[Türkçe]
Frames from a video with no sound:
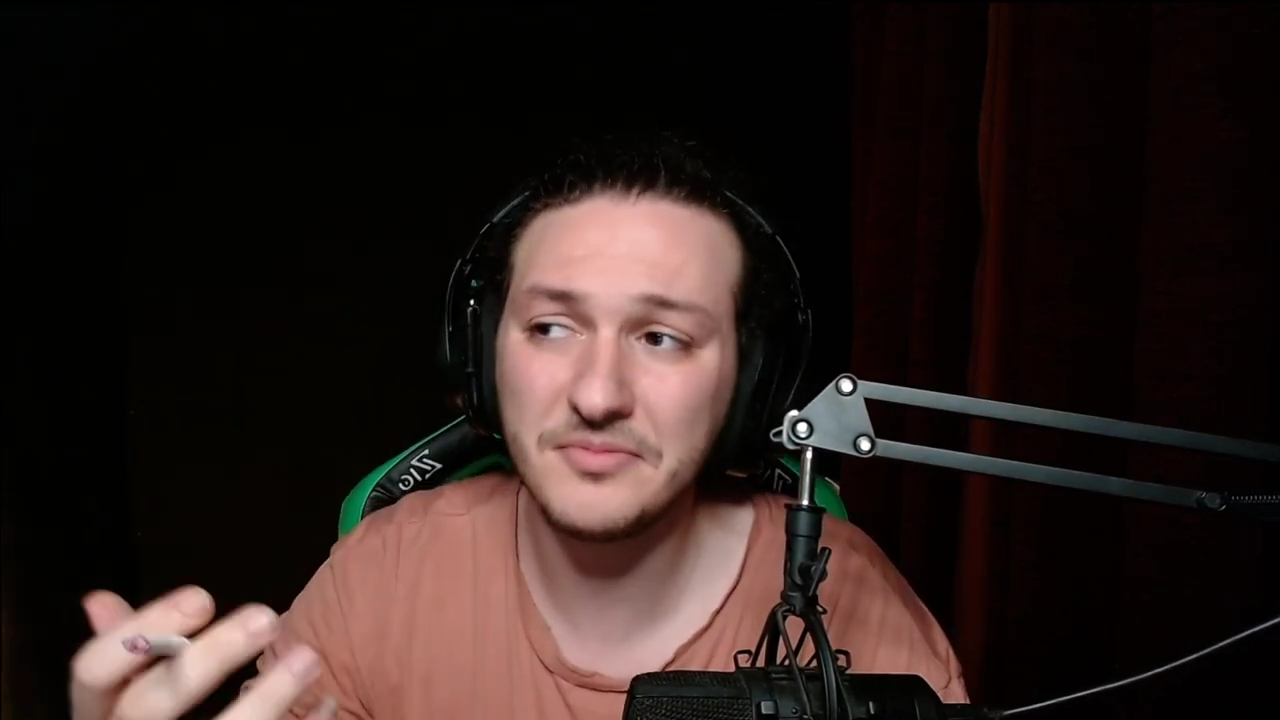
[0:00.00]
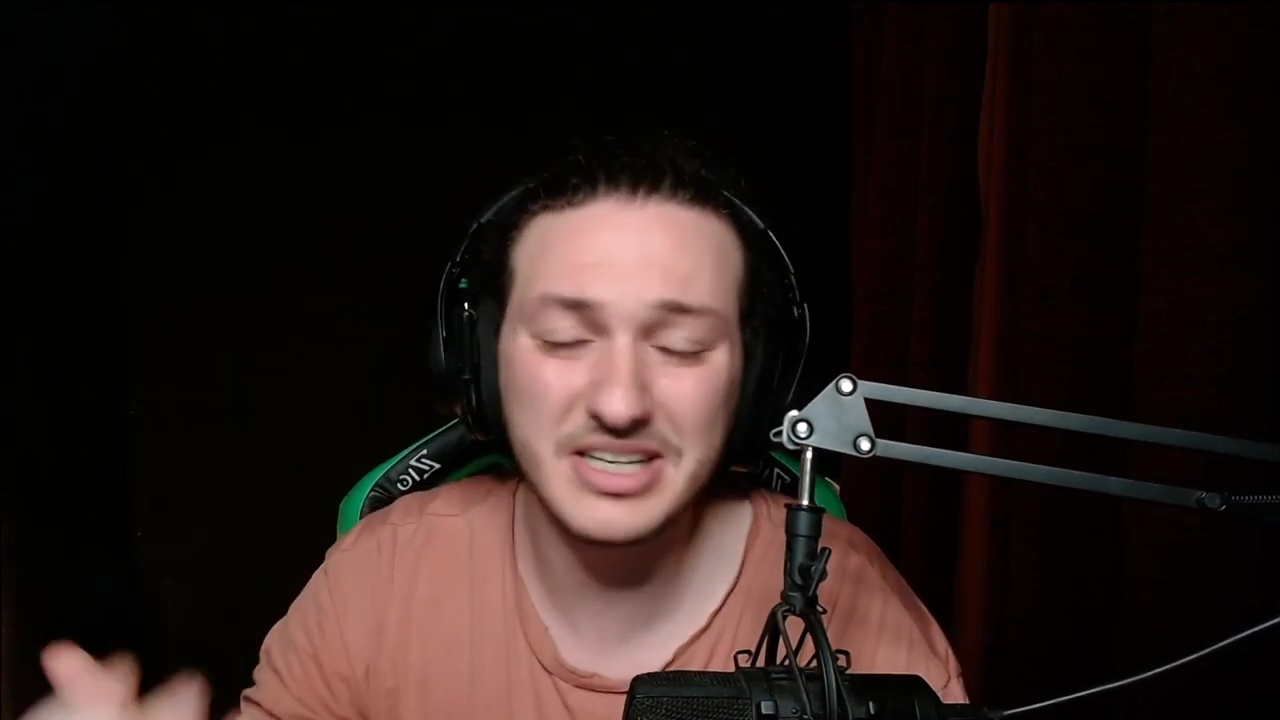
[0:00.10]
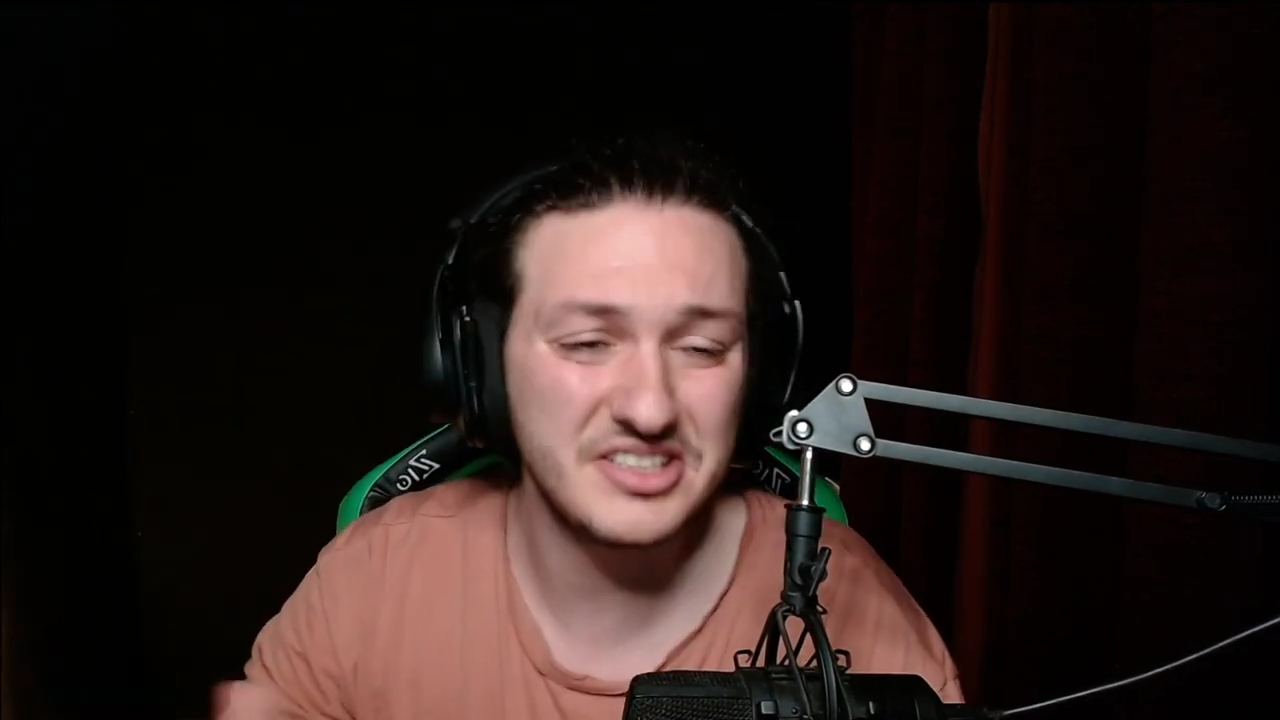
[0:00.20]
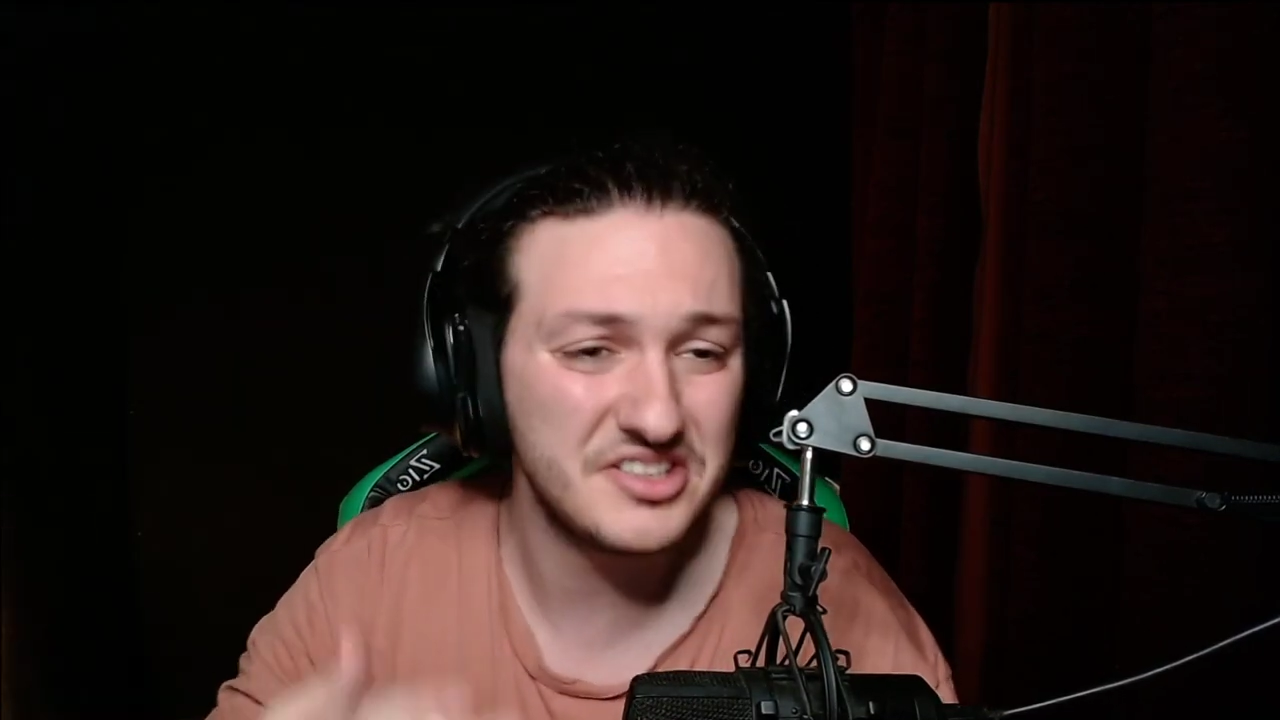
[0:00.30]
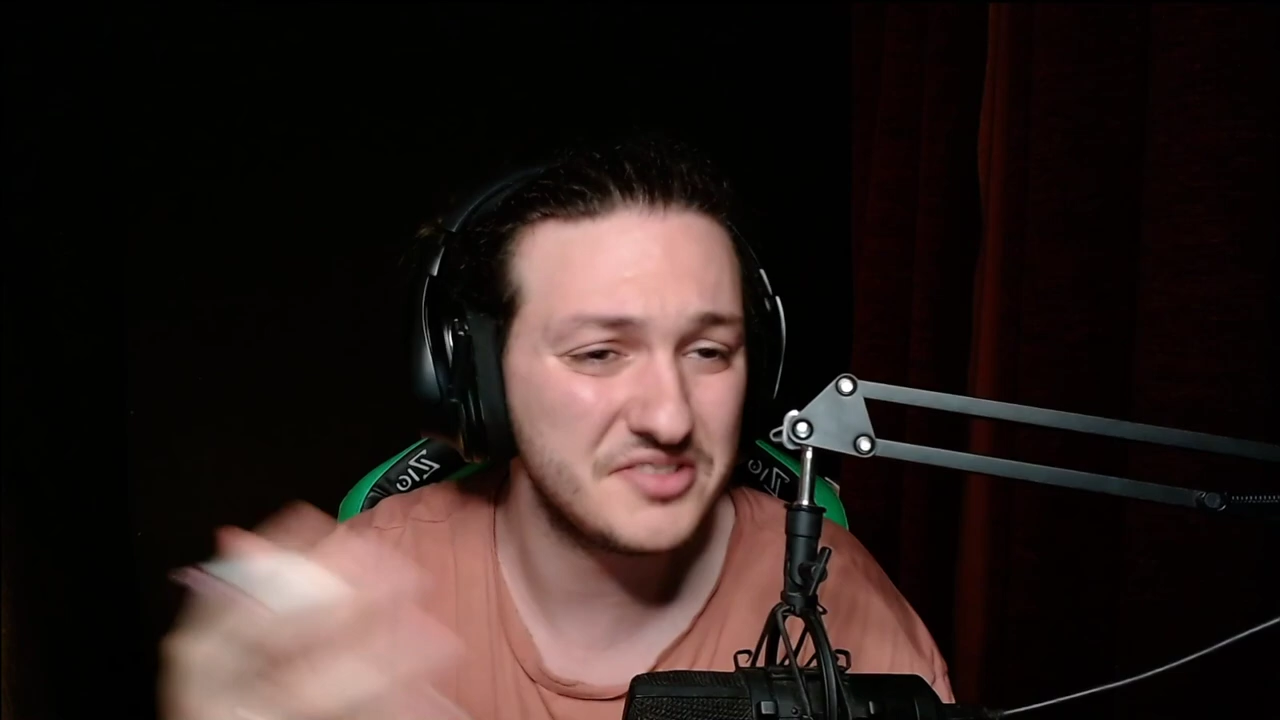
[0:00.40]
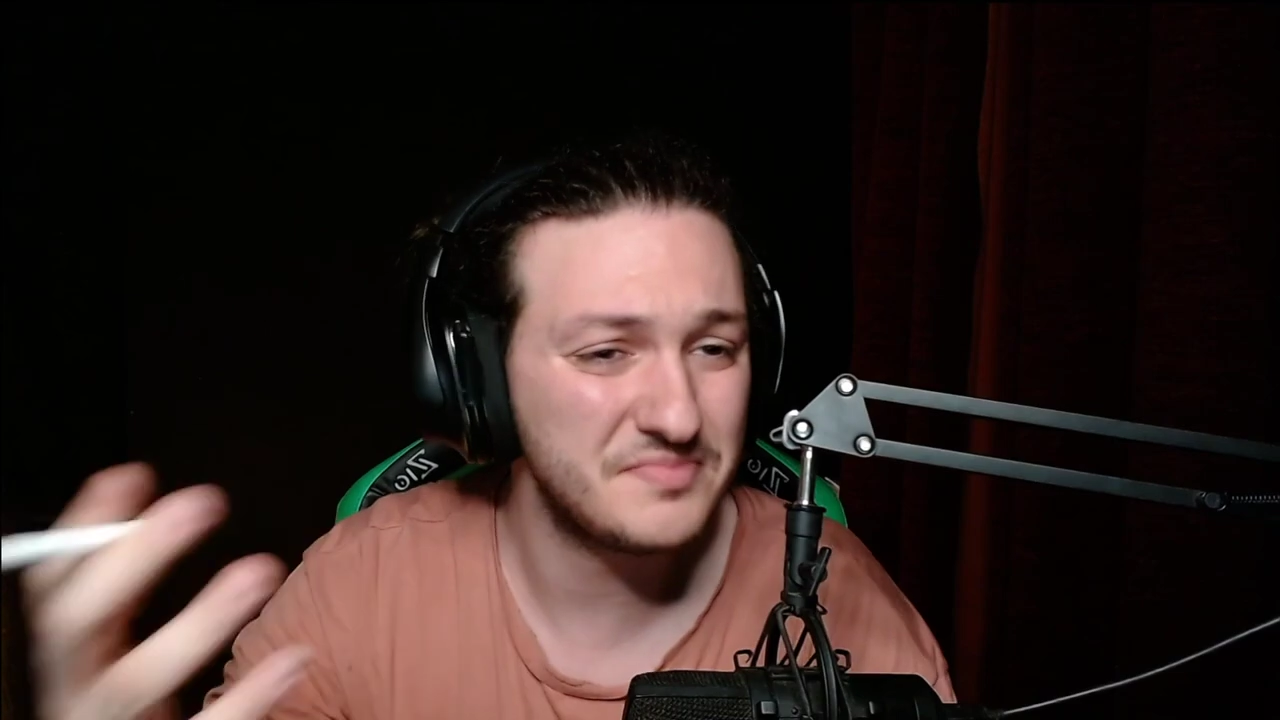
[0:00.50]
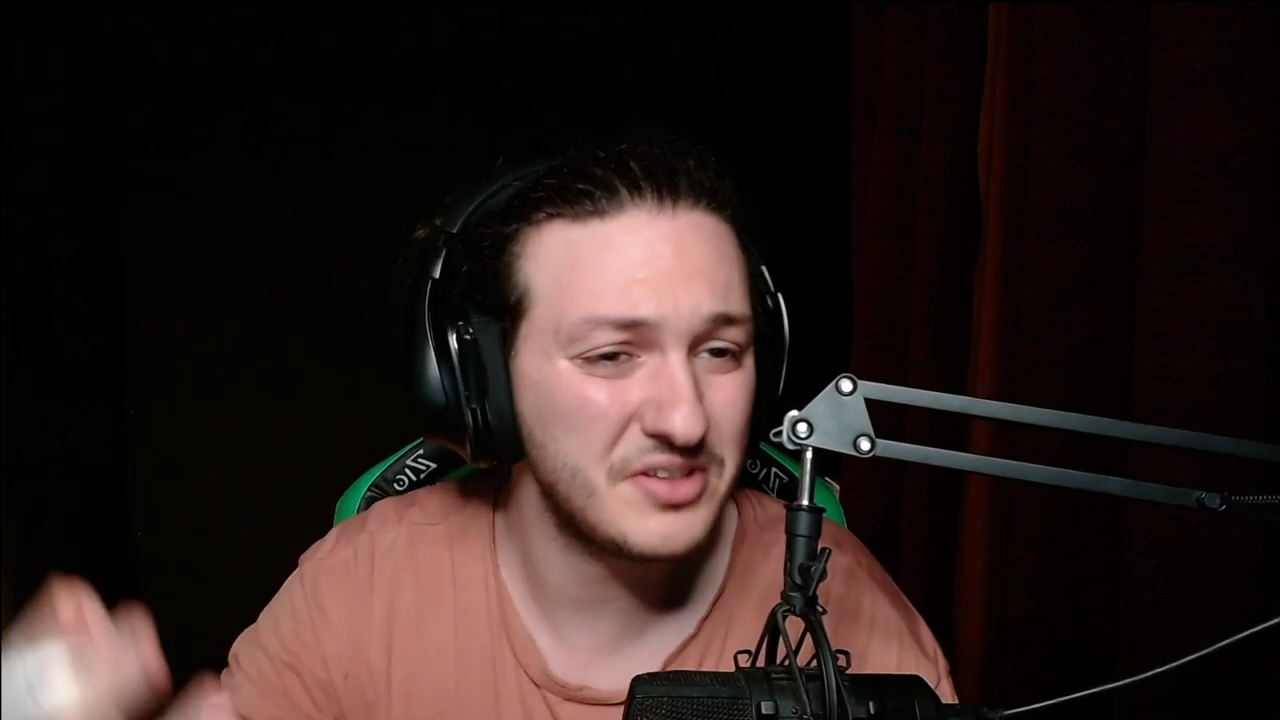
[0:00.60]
bakış açım,